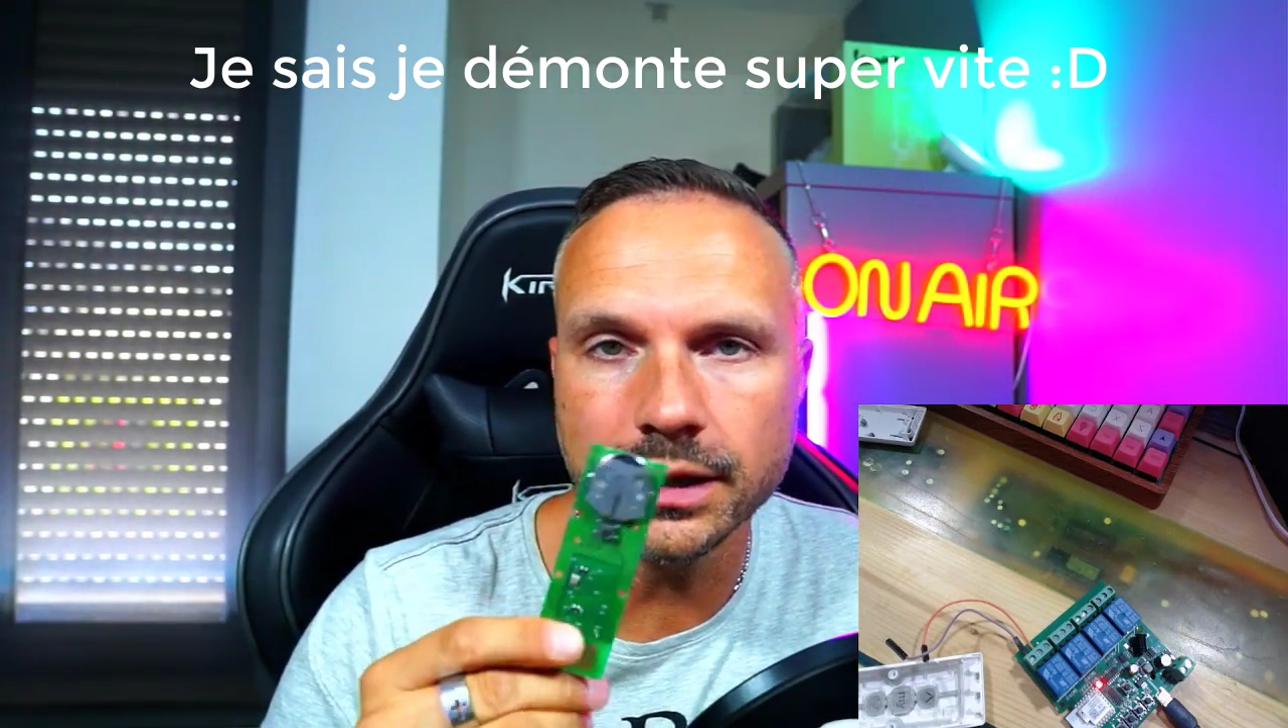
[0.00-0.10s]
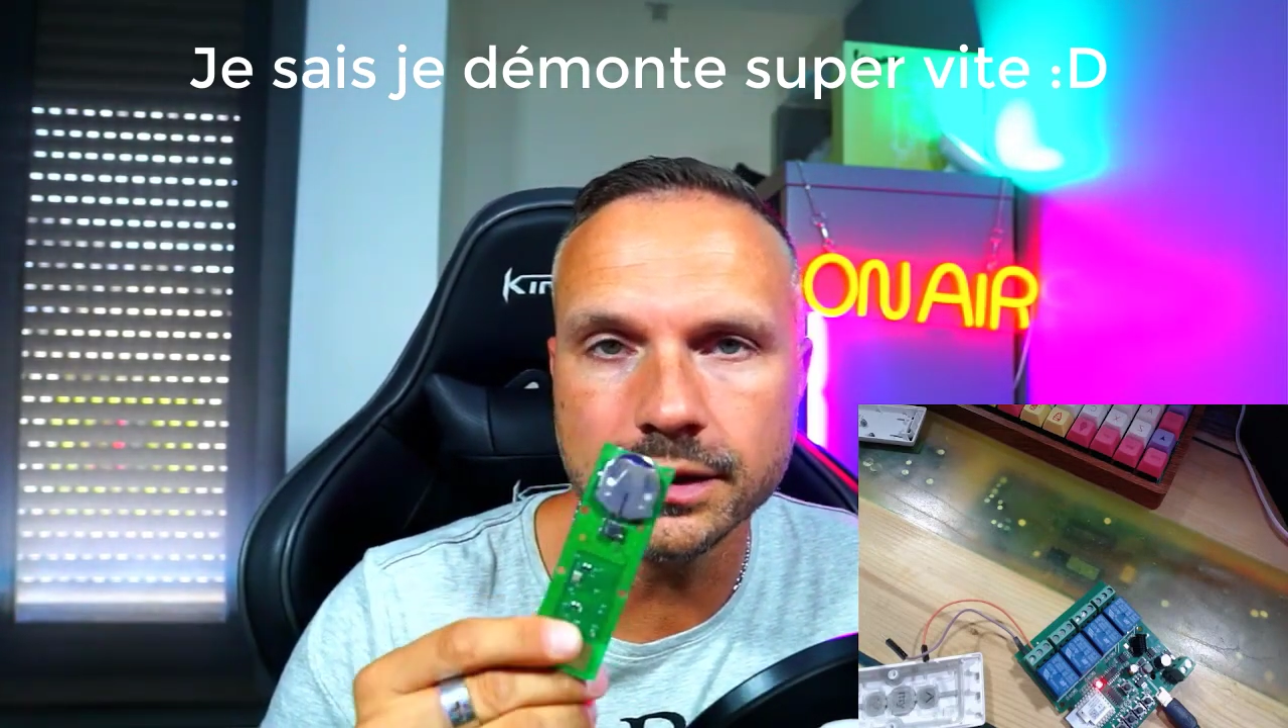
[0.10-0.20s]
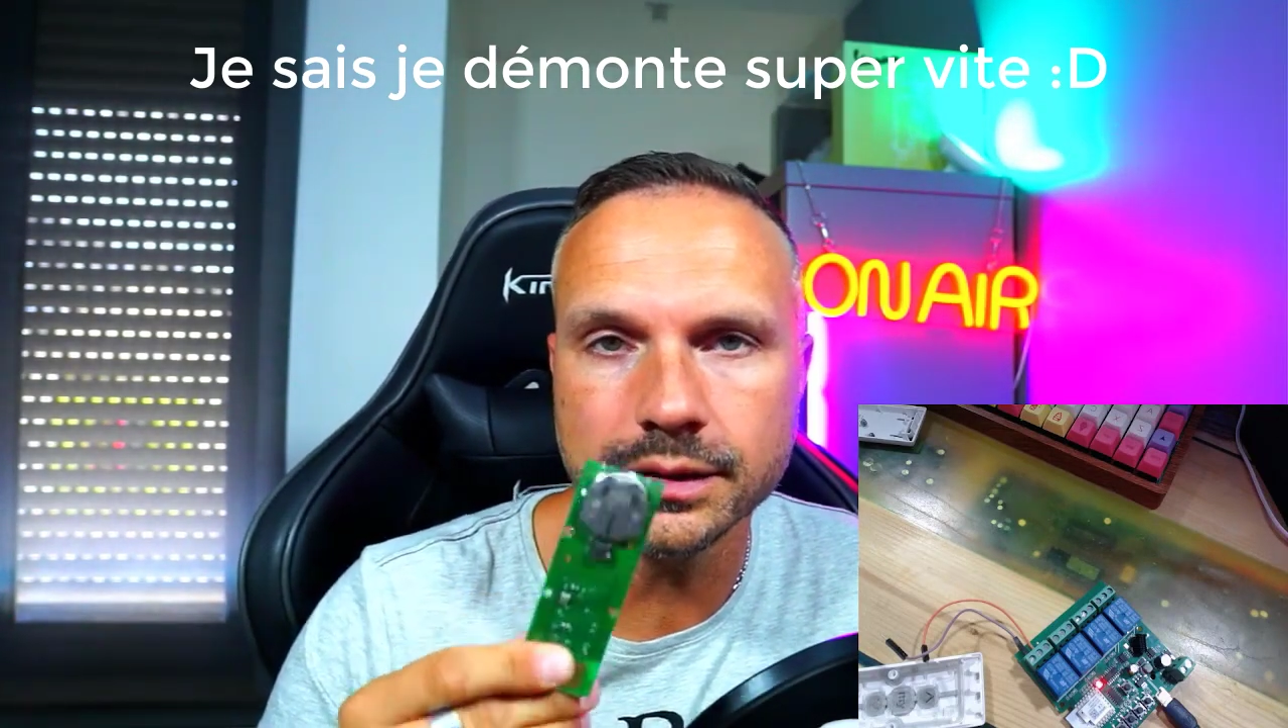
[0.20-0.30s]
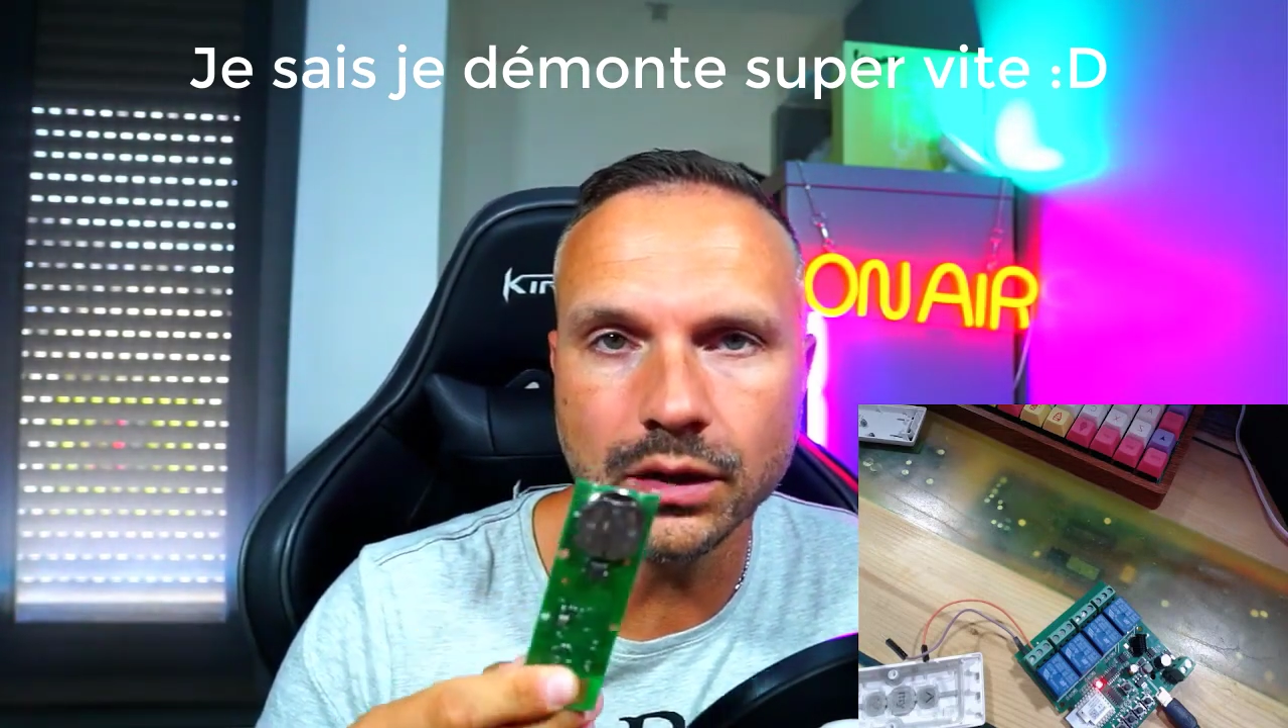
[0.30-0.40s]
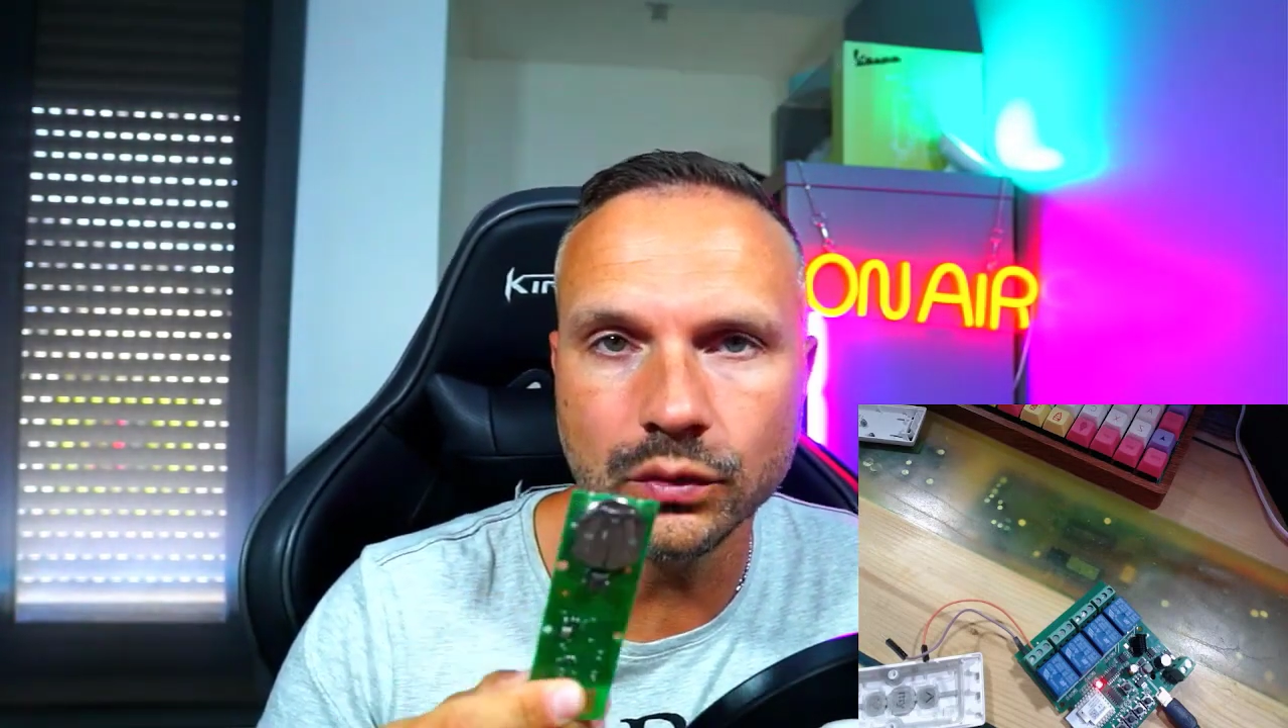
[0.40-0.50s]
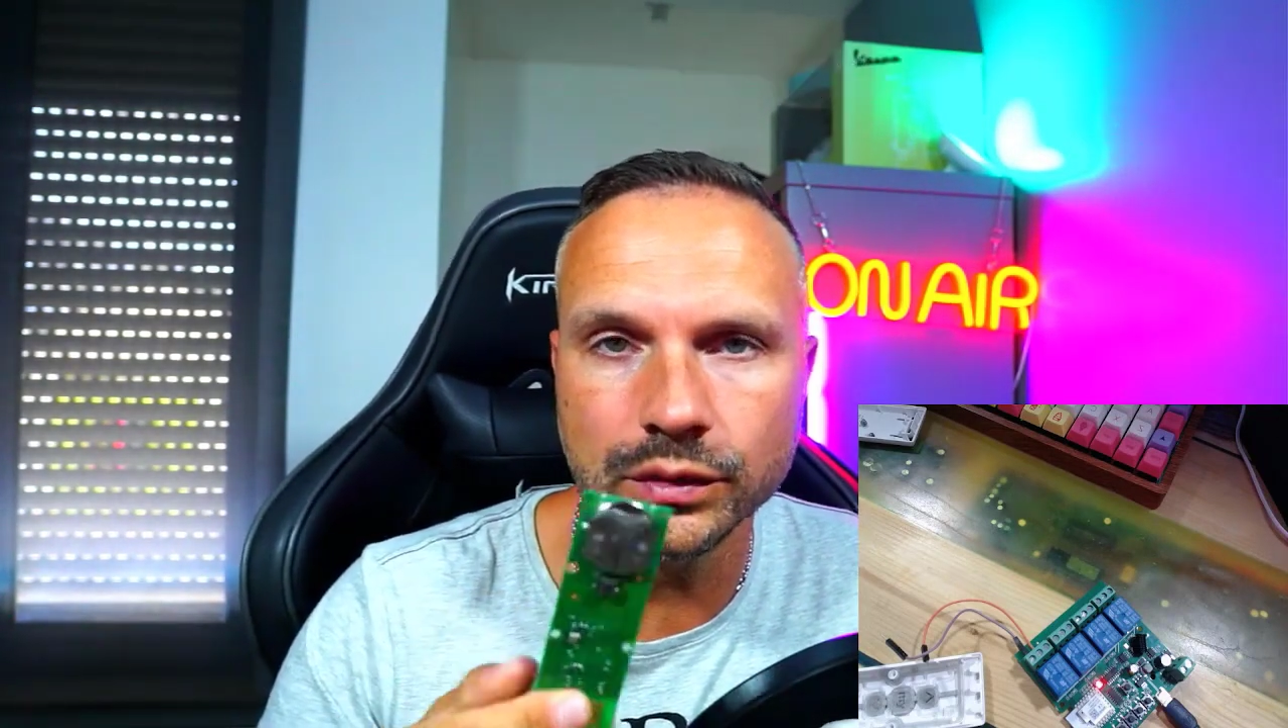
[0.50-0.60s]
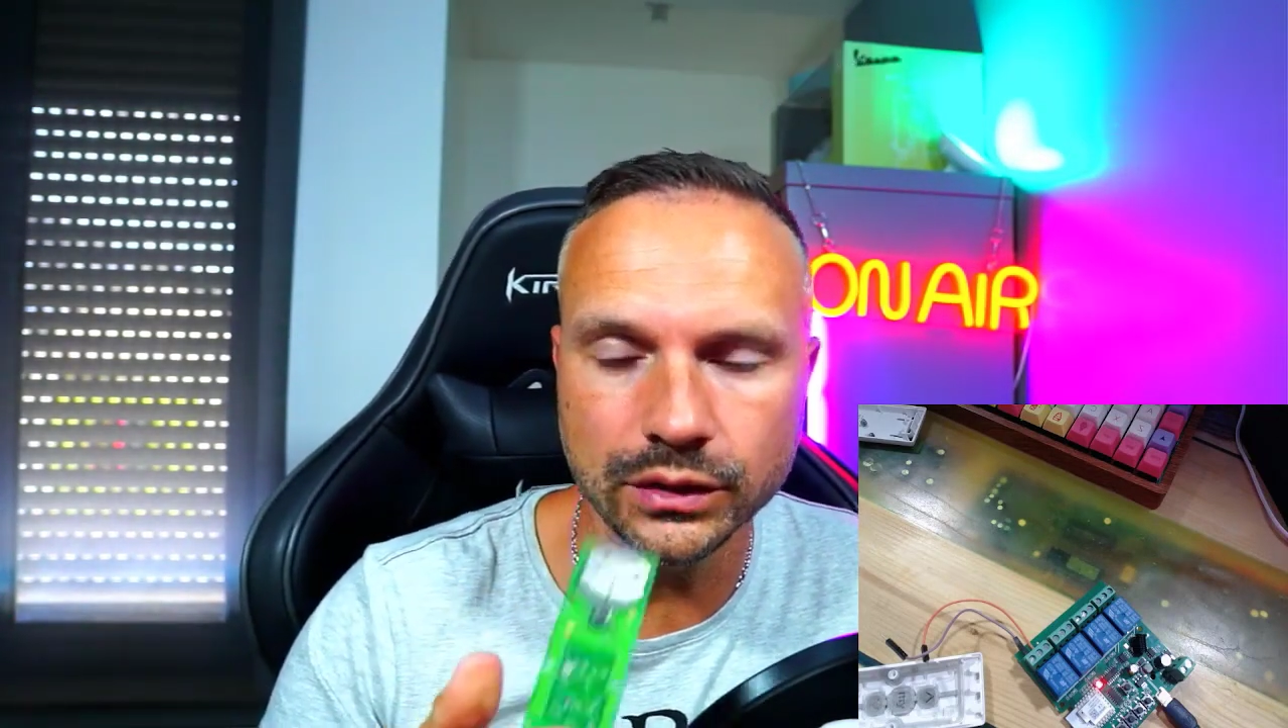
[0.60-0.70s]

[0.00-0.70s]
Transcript: ça on n'y